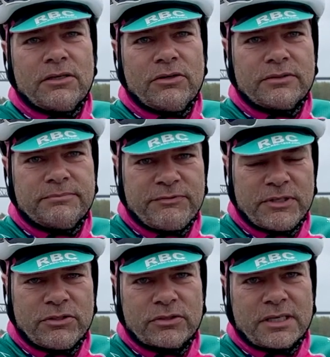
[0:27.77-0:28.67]
und mit viel
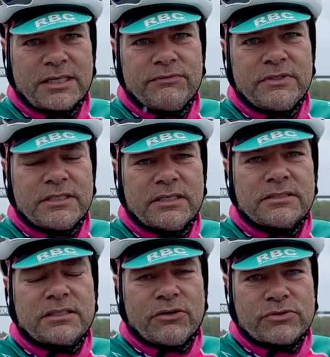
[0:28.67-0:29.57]
Glück gewinnt ihr
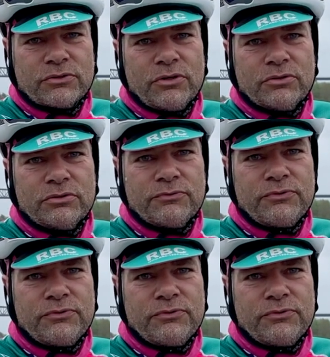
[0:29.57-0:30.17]
1000 Euro